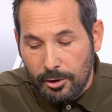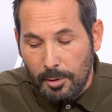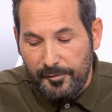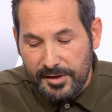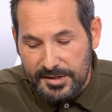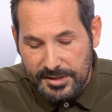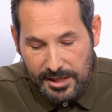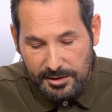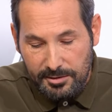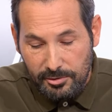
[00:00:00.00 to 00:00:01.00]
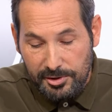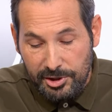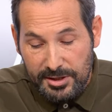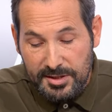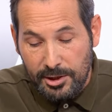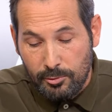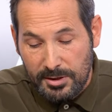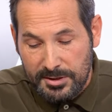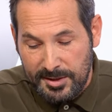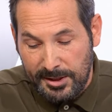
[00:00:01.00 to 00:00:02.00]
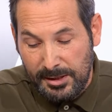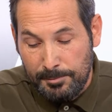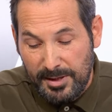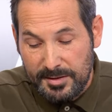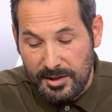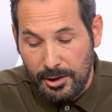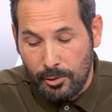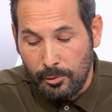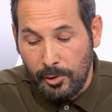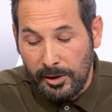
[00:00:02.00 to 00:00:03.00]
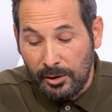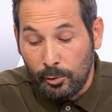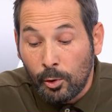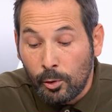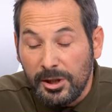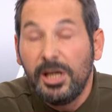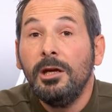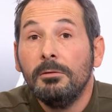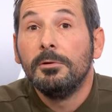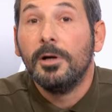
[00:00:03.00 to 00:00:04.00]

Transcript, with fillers: COP27 Alors, déjà, c'est quoi Ça s'écrit pas C-O-I.